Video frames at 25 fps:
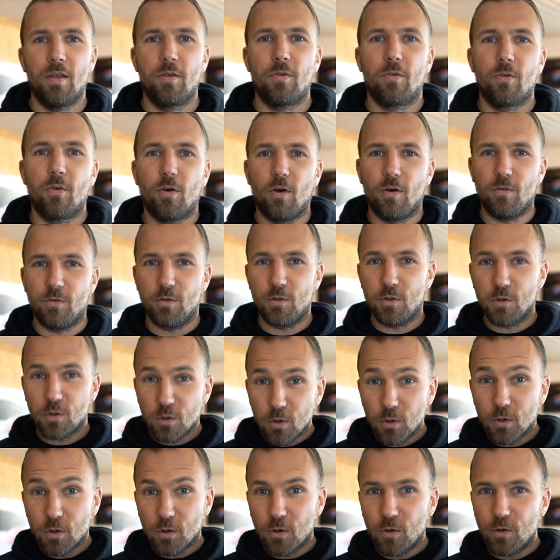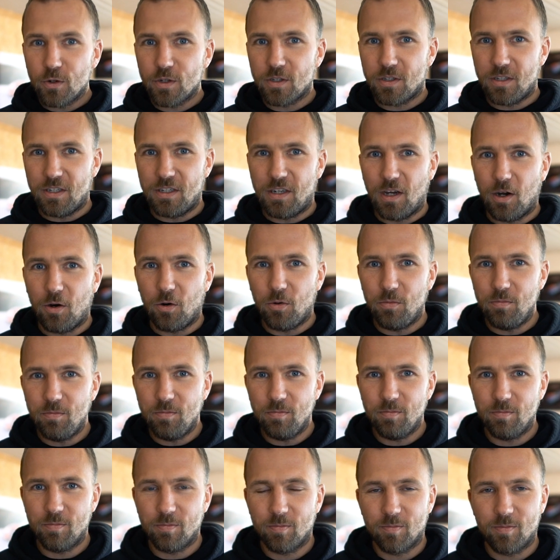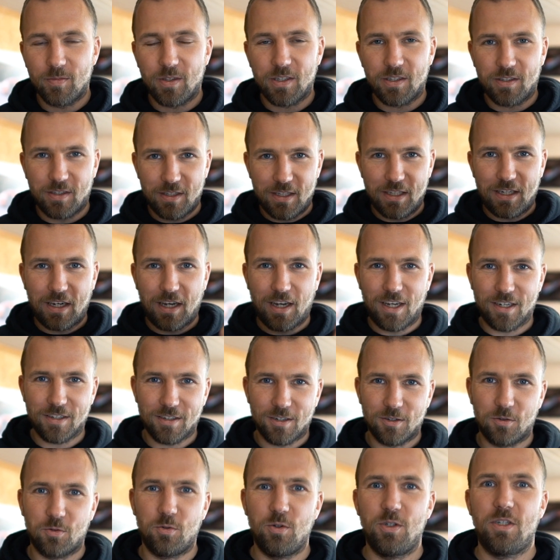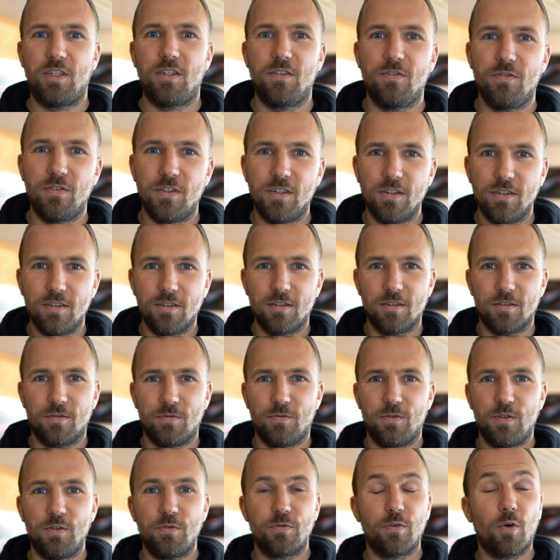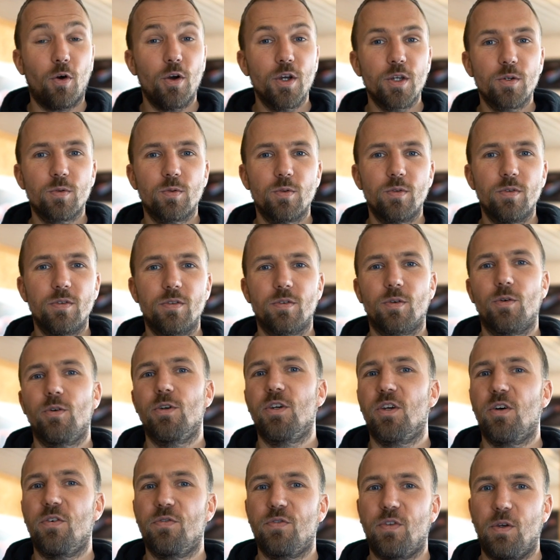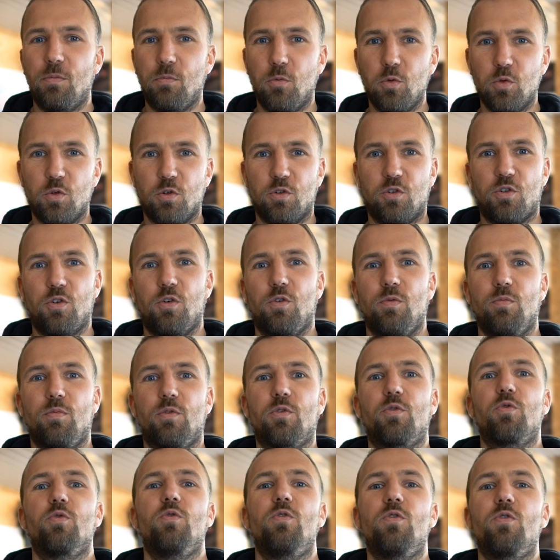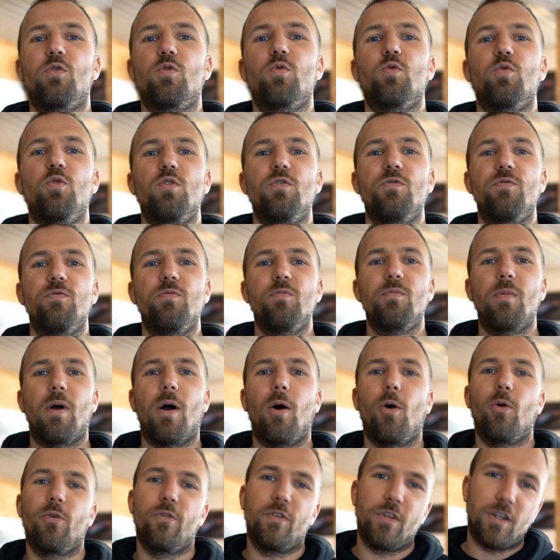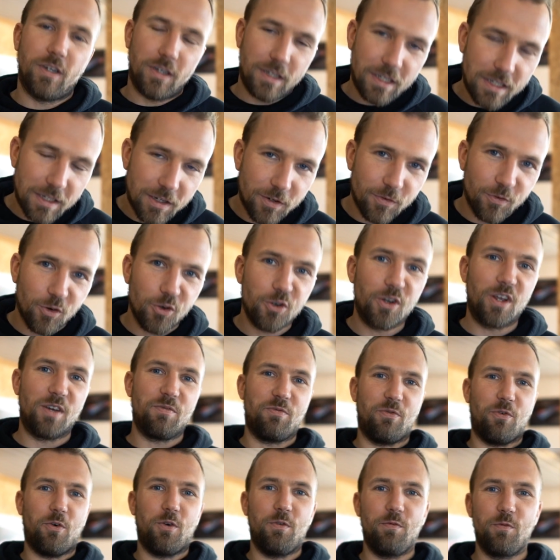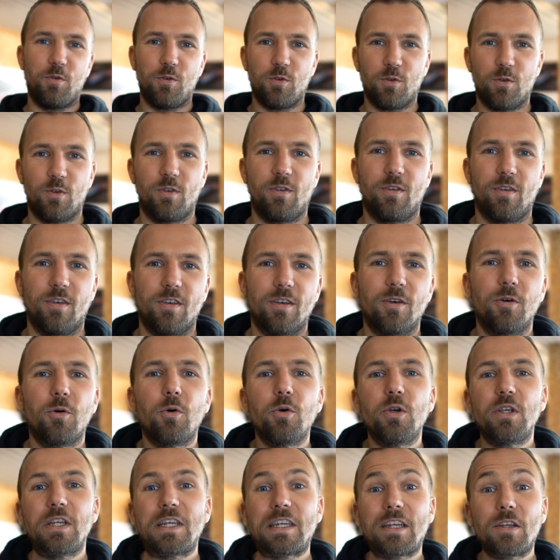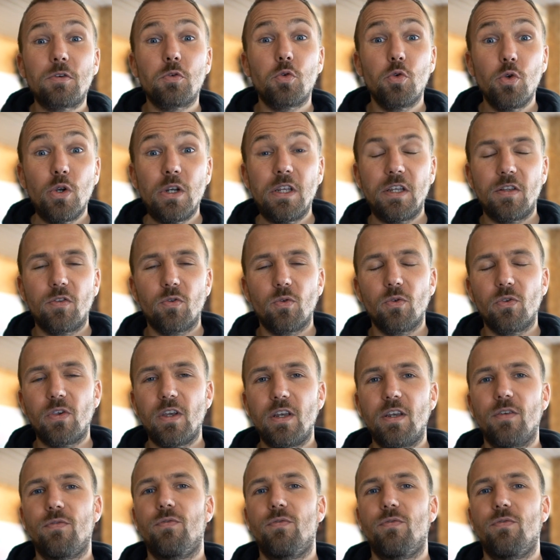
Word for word: So, wir drücken euch die Daumen dass ihr die Karten natürlich gewinnt. Wir freuen uns, euch auf der Motorshow begrüßen zu dürfen. Auch wenn ihr nicht gewonnen habt, freuen wir uns, euch natürlich zu sehen.